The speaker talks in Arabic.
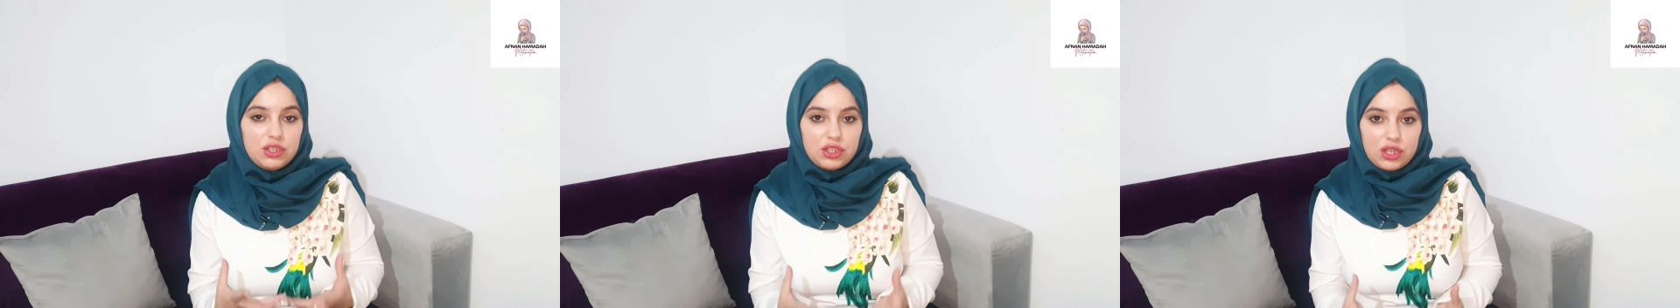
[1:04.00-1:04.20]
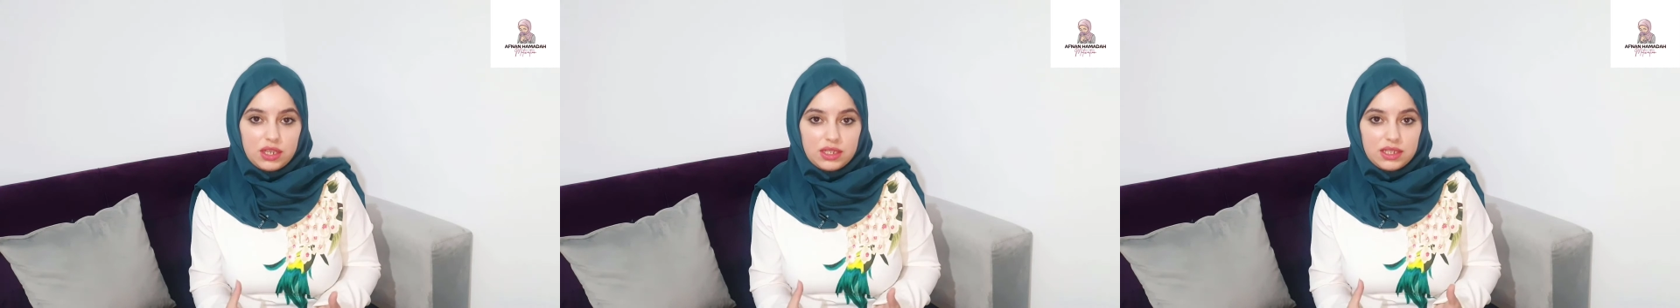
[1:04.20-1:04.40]

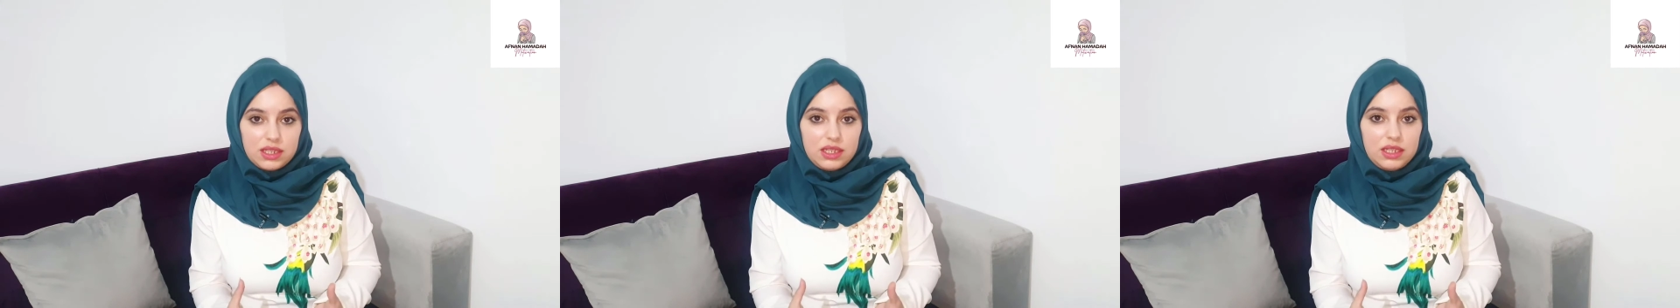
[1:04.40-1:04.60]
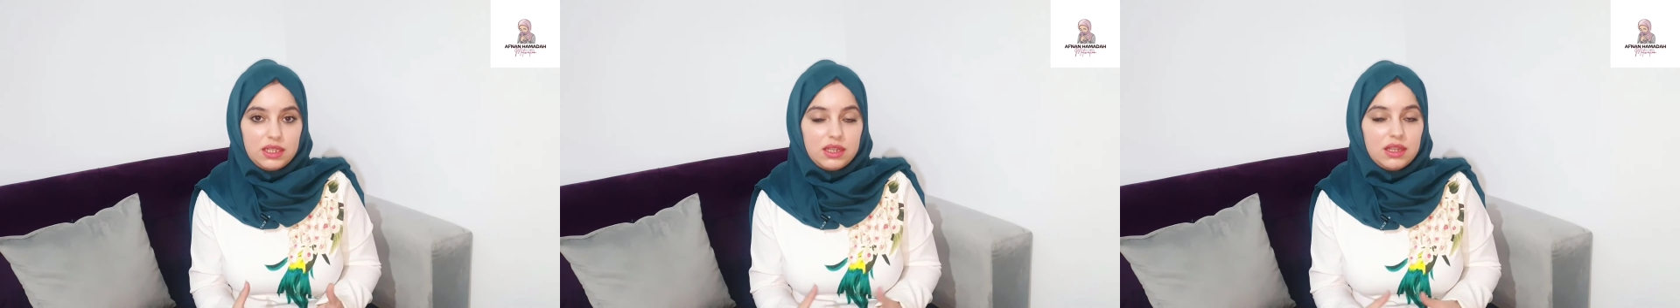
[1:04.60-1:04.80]

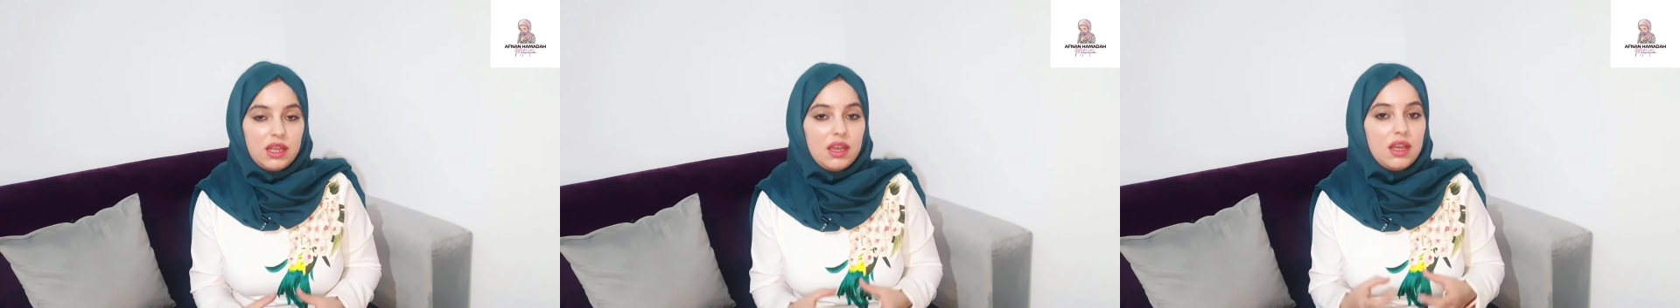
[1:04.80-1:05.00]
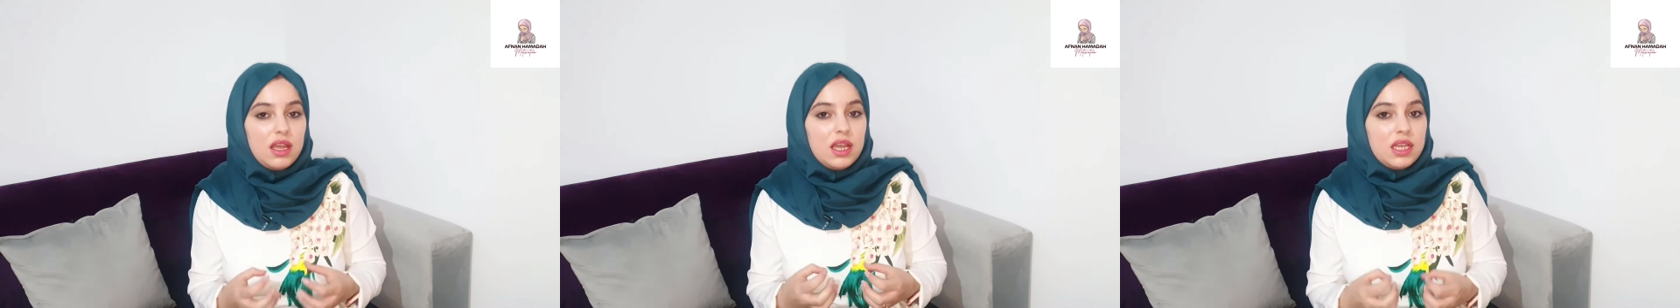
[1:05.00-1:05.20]

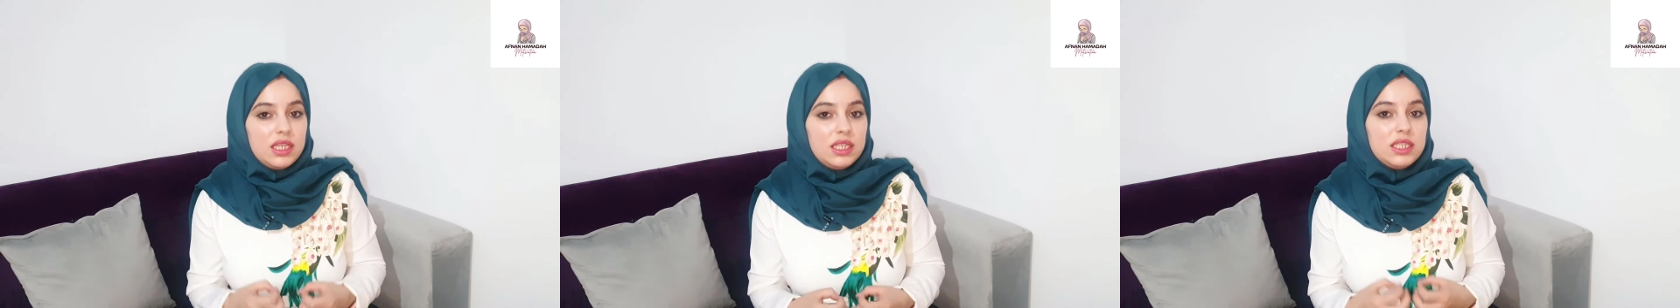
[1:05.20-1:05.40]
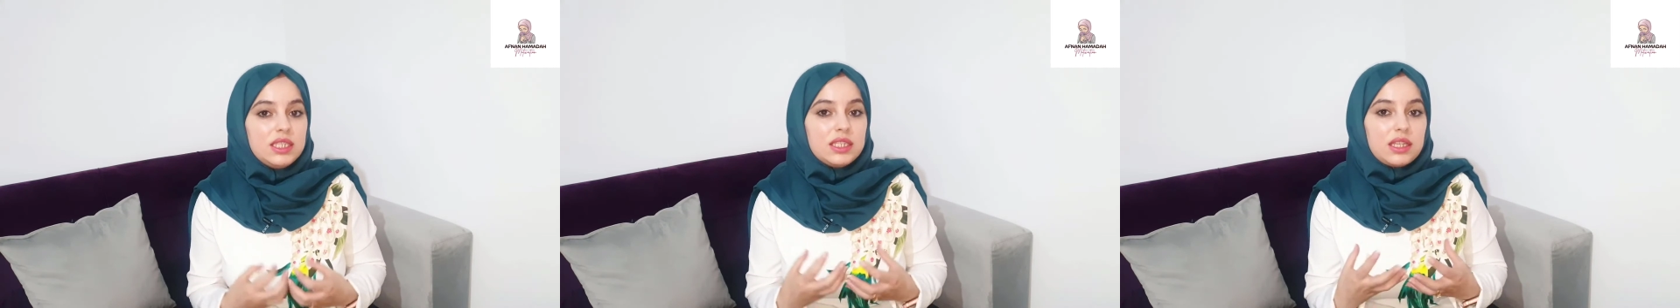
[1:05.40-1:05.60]
شخصيتنا
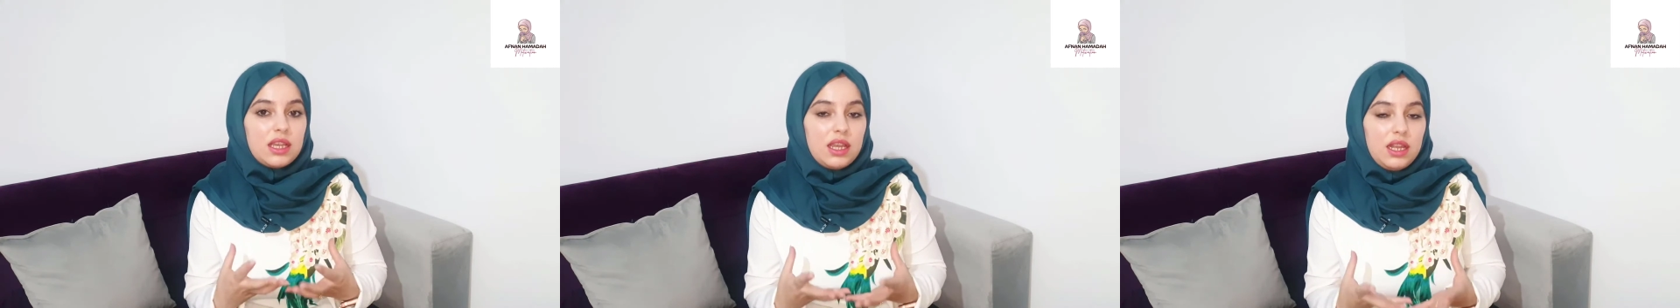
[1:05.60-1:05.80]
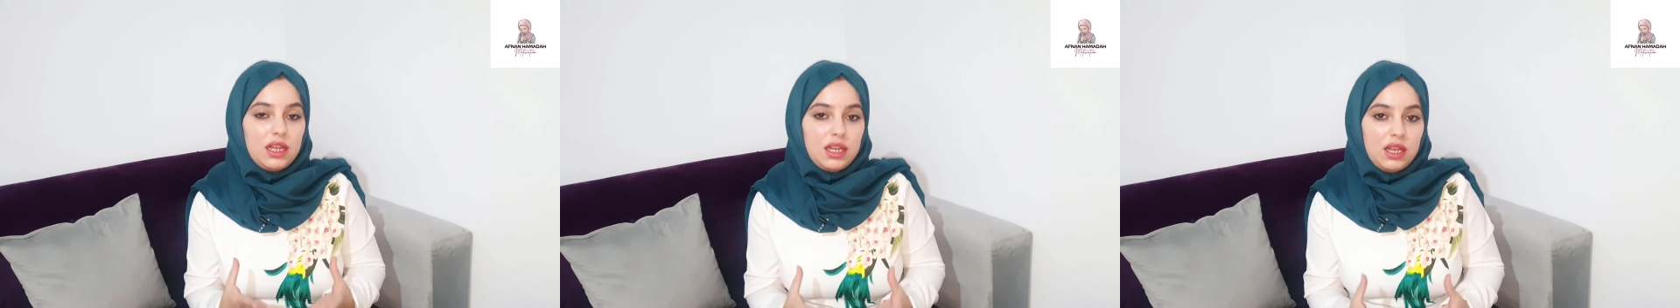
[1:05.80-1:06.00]

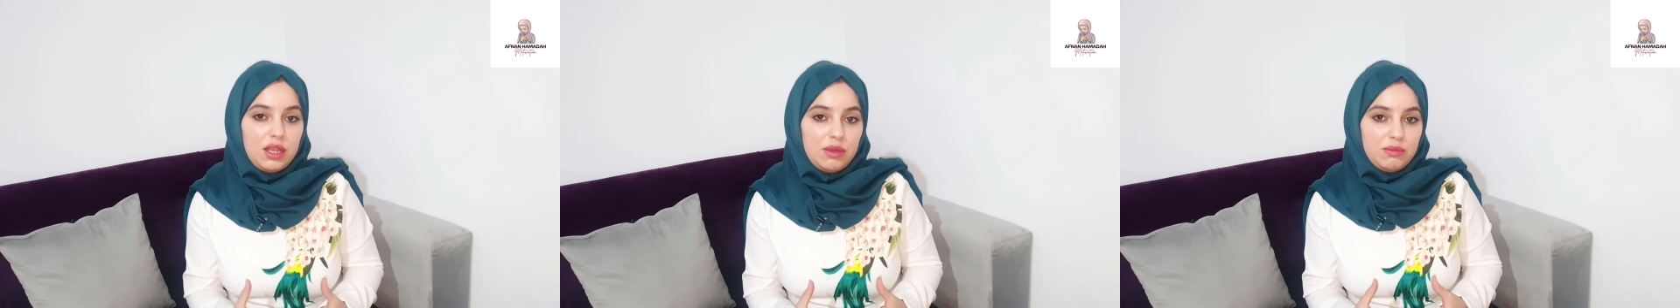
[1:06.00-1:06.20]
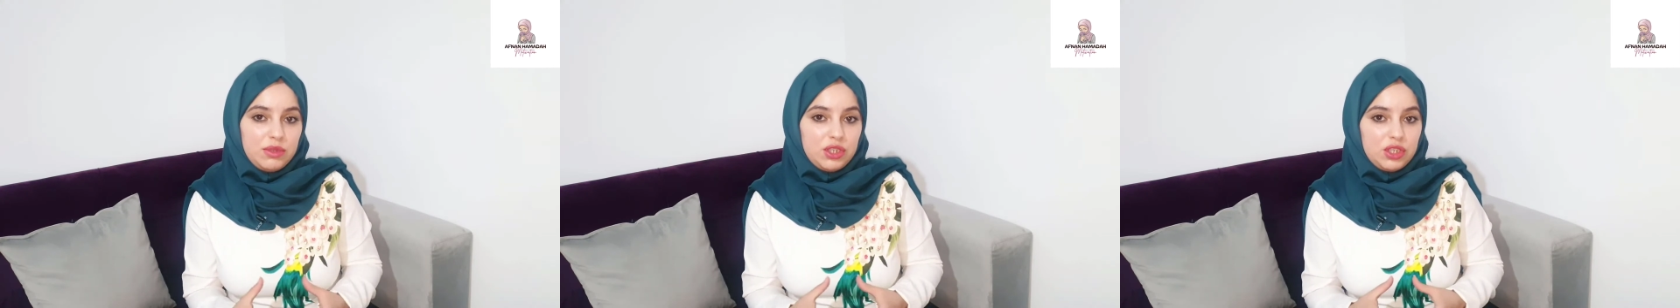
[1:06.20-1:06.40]
يسقل
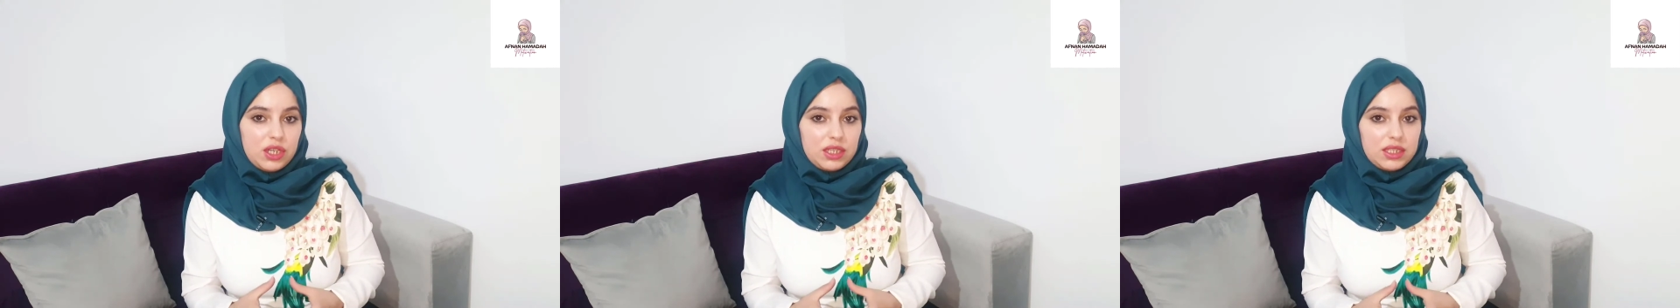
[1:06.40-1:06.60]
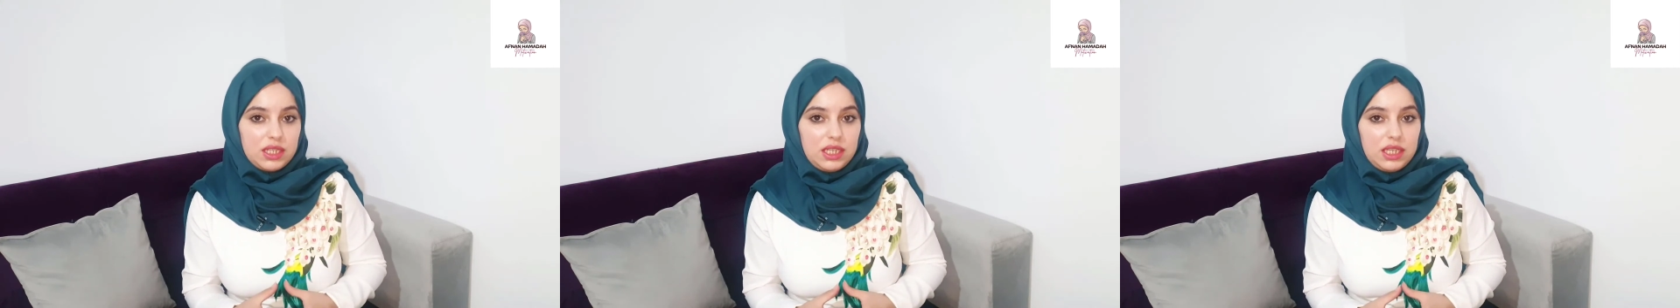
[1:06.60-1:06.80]
من
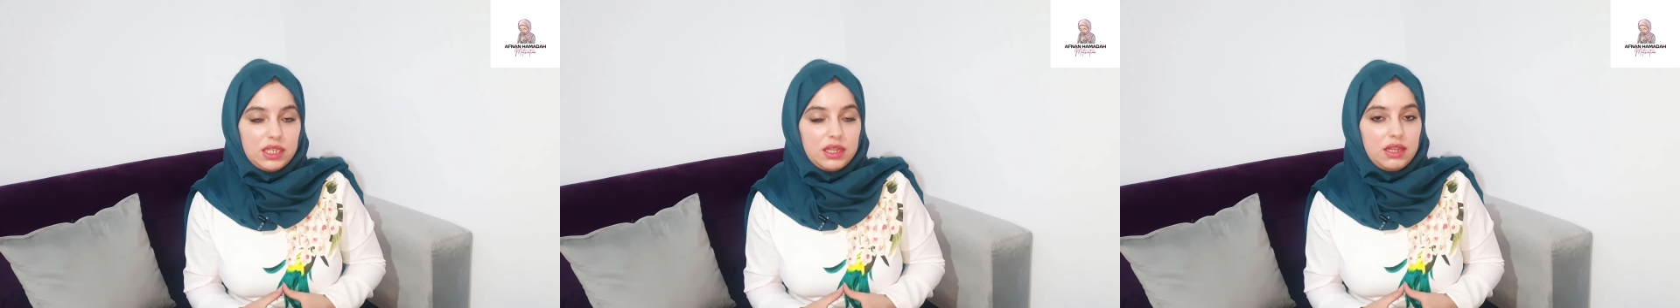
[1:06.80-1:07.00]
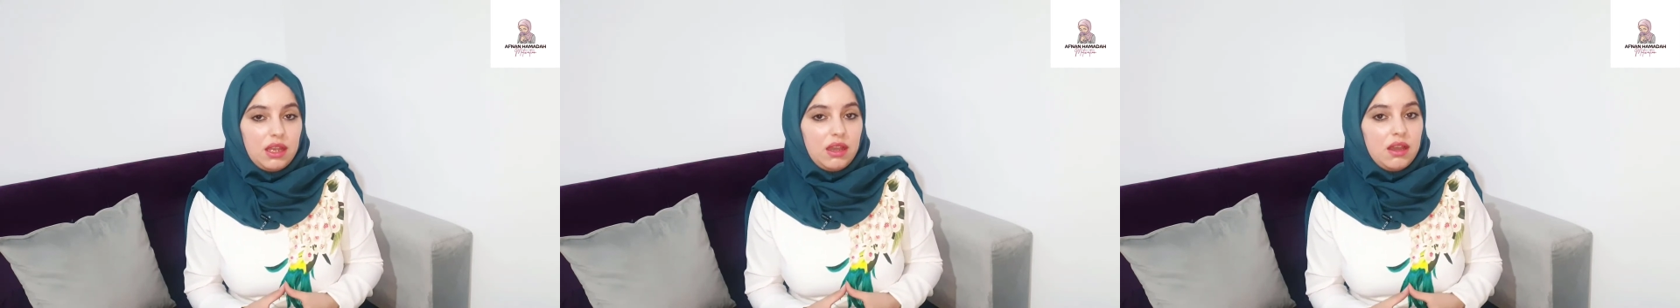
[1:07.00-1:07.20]

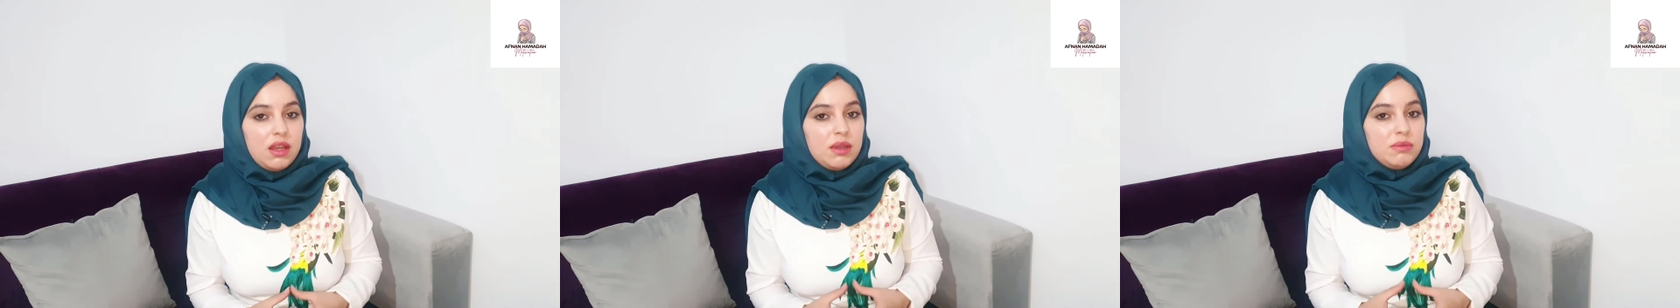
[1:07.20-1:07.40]
شخصيتنا